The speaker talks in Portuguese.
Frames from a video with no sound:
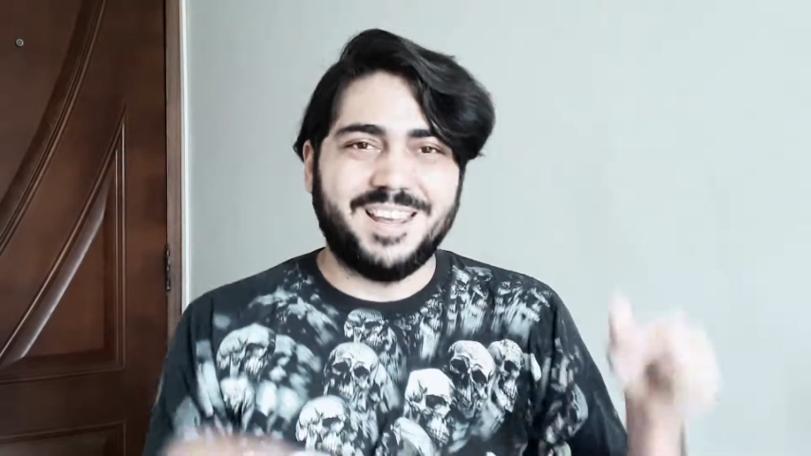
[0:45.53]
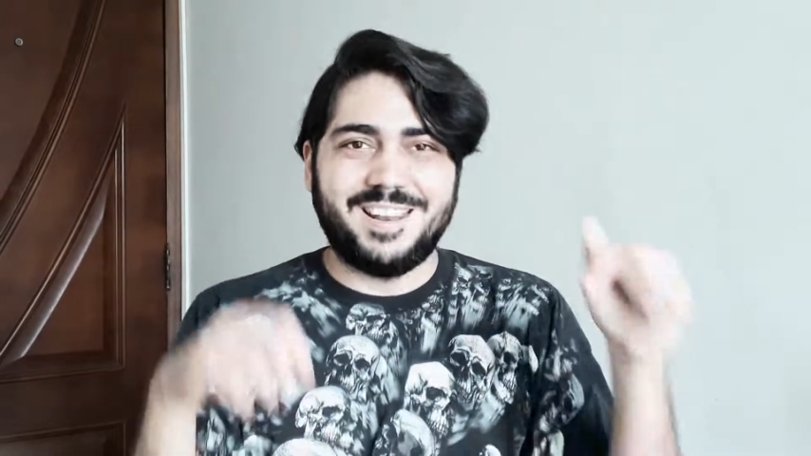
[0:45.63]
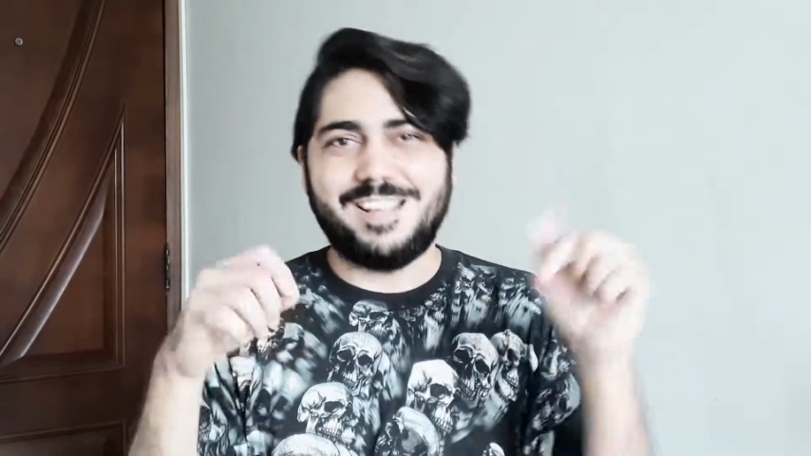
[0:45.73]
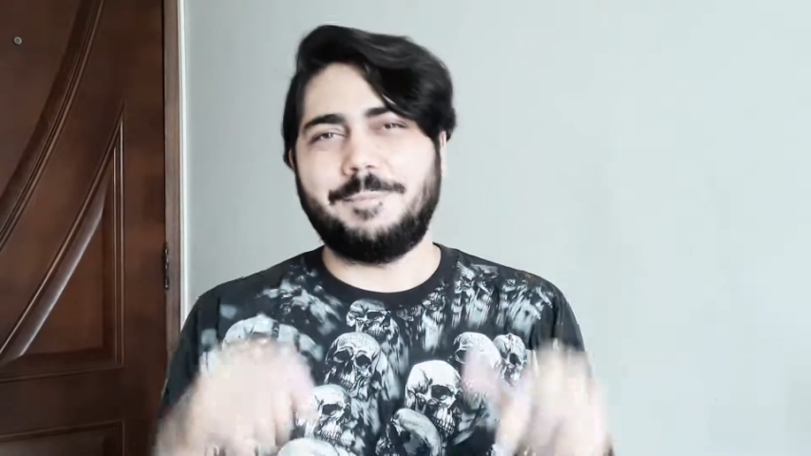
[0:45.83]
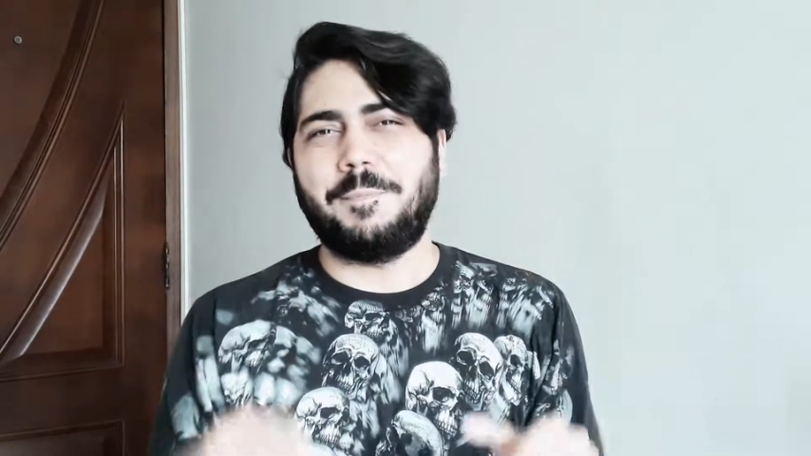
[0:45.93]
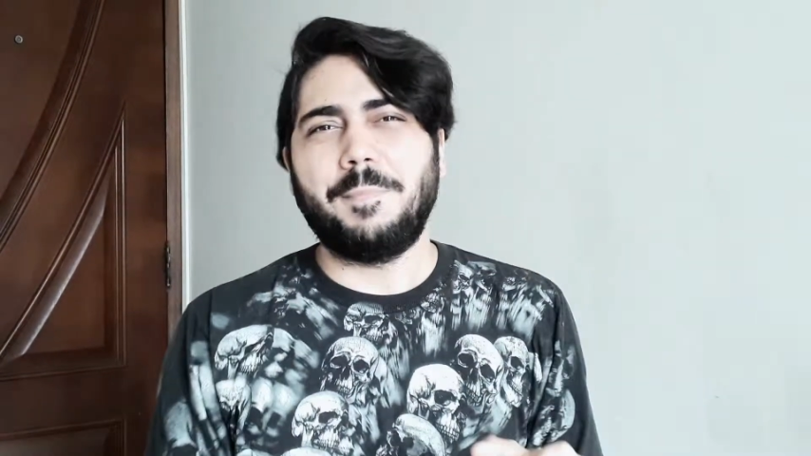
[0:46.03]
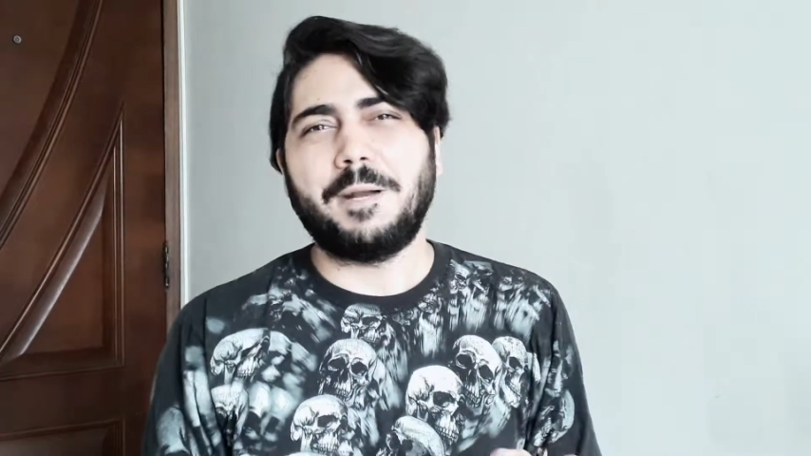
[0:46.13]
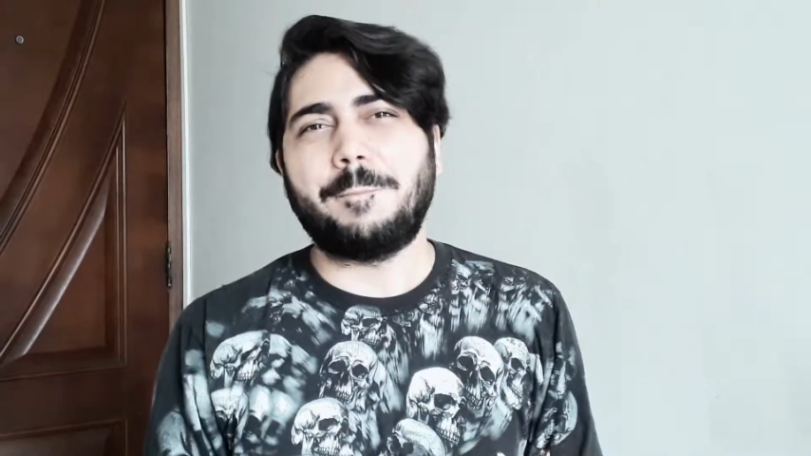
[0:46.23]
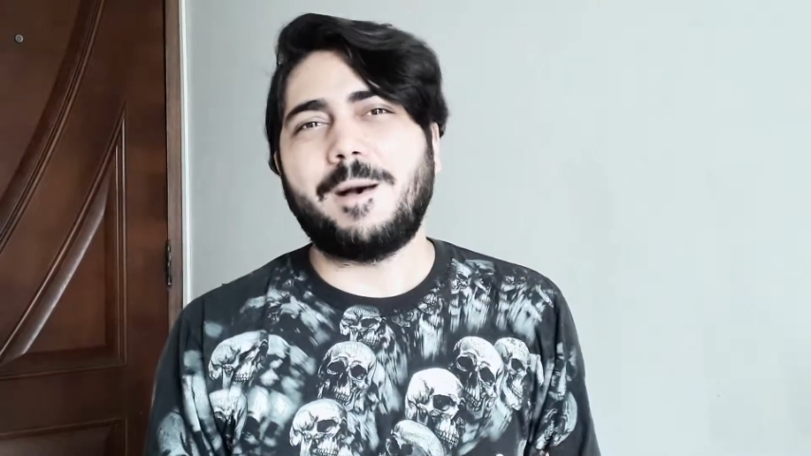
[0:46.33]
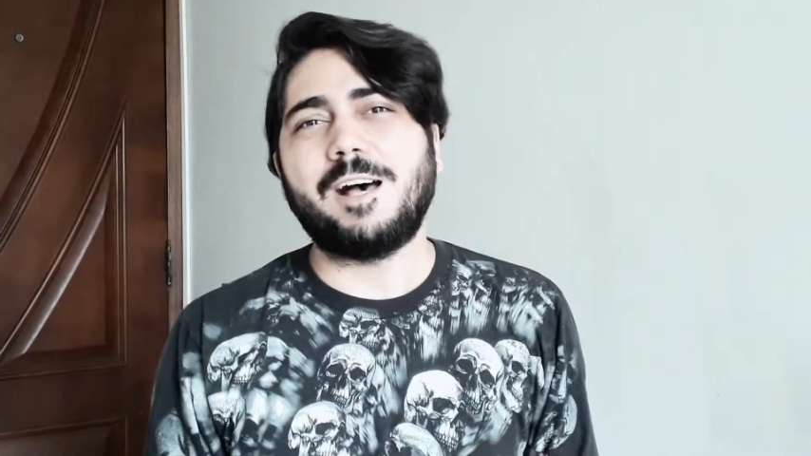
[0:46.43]
Nessa
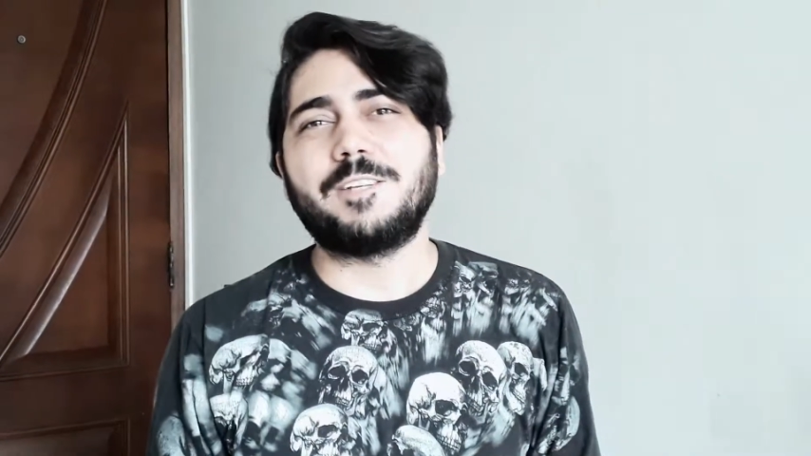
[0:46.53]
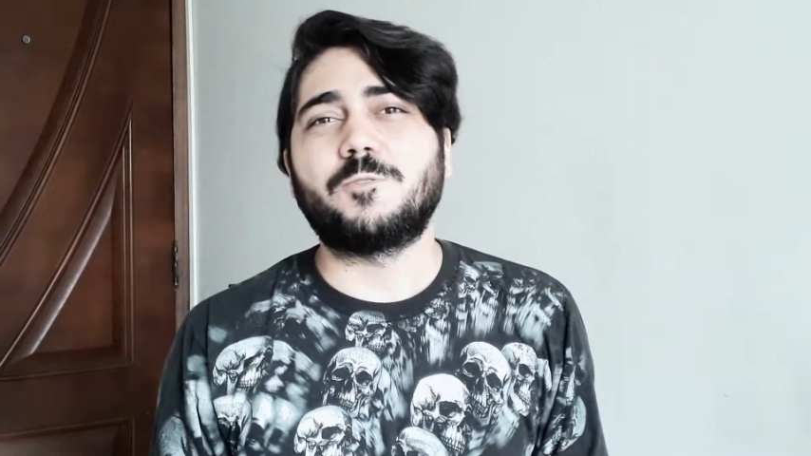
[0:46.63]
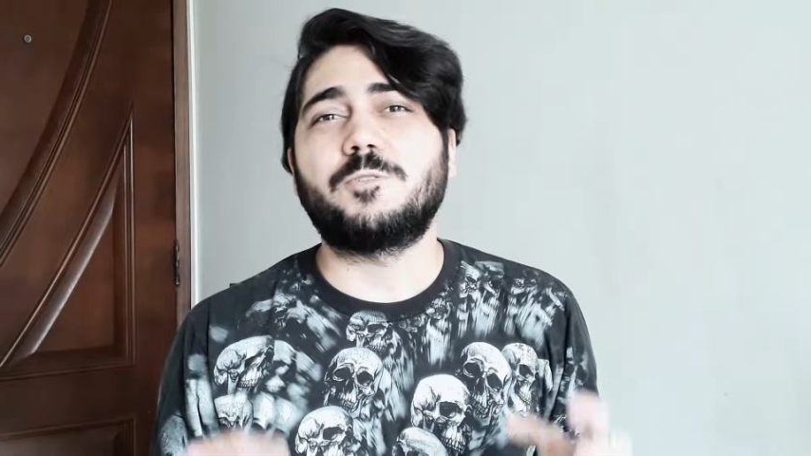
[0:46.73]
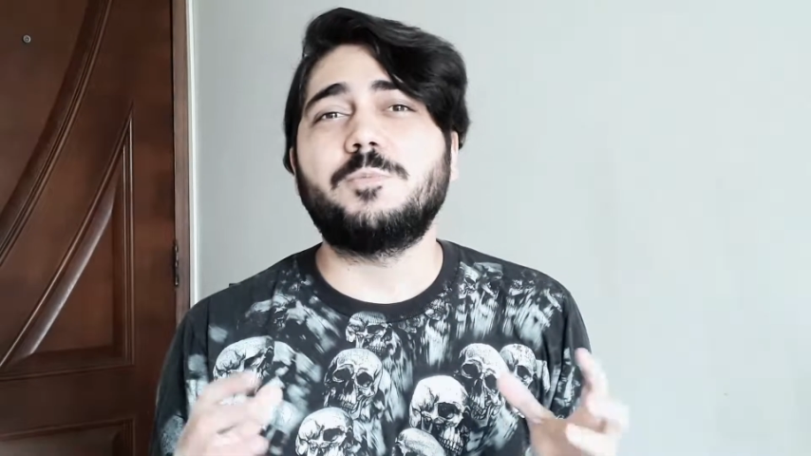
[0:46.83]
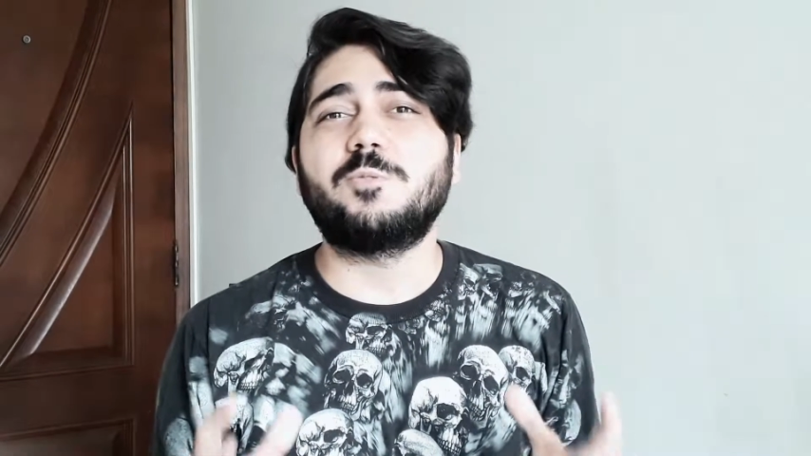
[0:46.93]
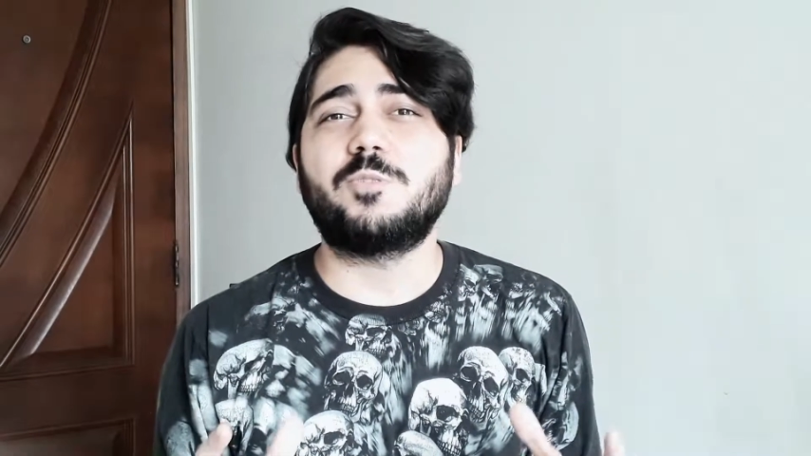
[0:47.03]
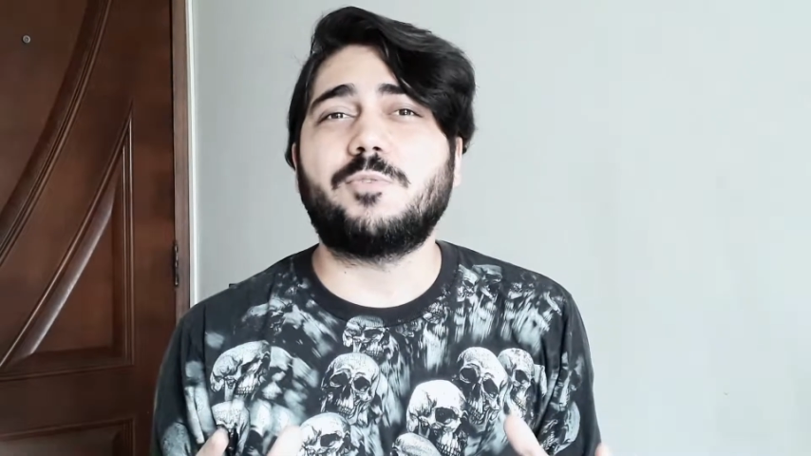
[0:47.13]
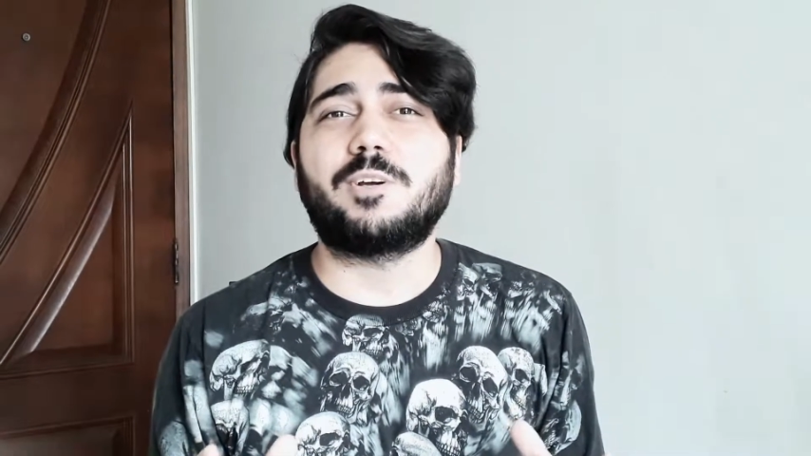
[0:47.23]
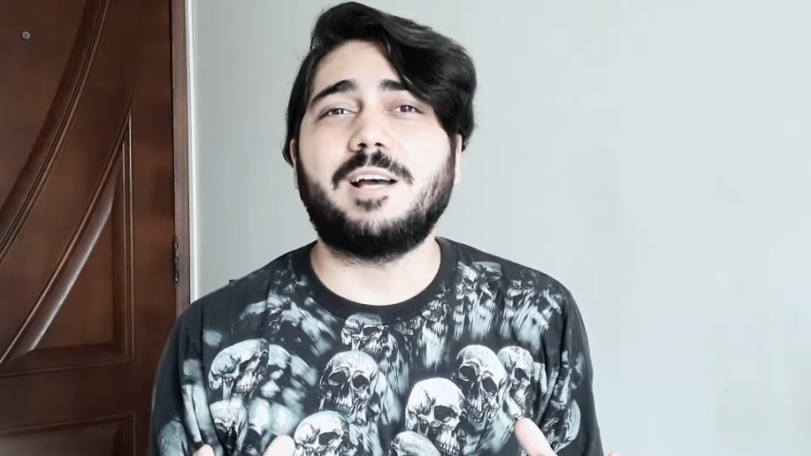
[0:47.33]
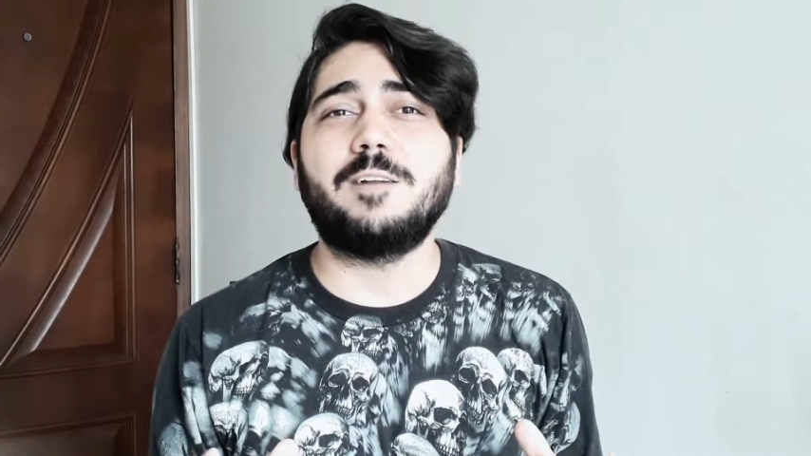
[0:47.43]
primeira parte, nós vamos nos
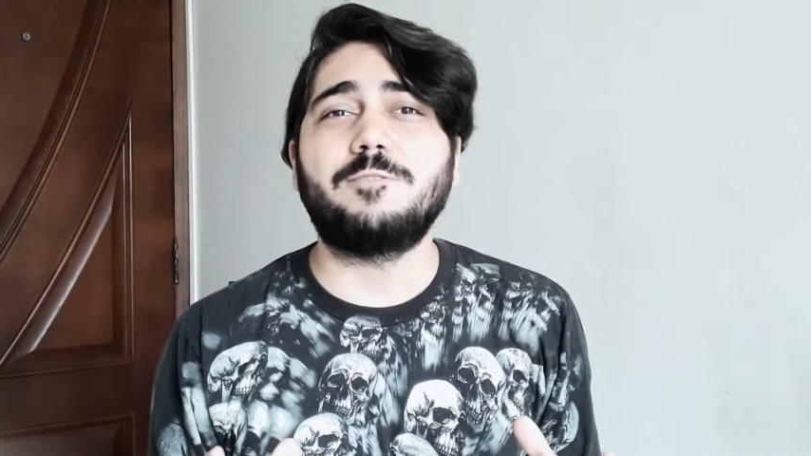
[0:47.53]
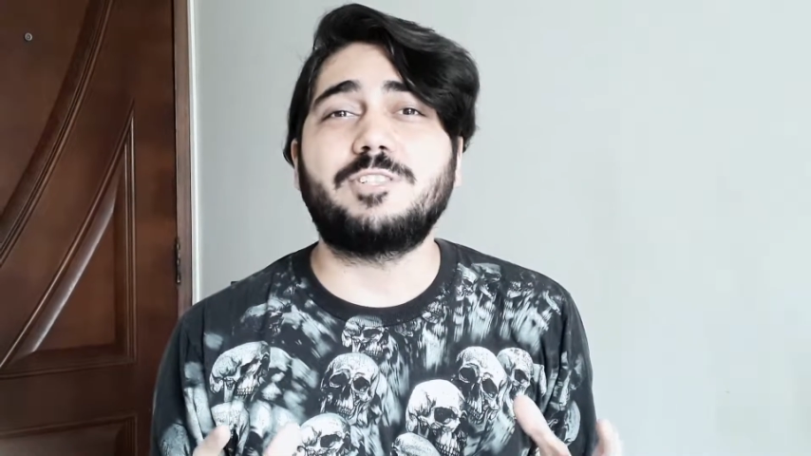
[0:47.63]
focar nos